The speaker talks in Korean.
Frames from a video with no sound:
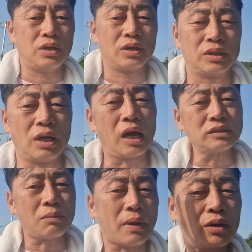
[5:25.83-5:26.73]
그냥
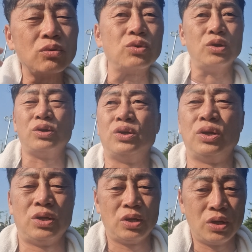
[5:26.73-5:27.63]
항상 맨온글
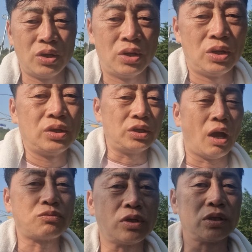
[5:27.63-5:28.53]
이
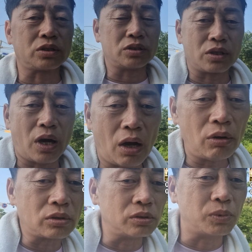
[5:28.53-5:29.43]
앞전에 그 지금
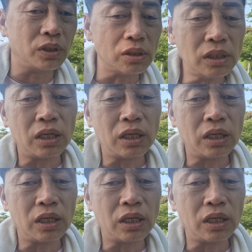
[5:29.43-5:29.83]
하우크 뭐요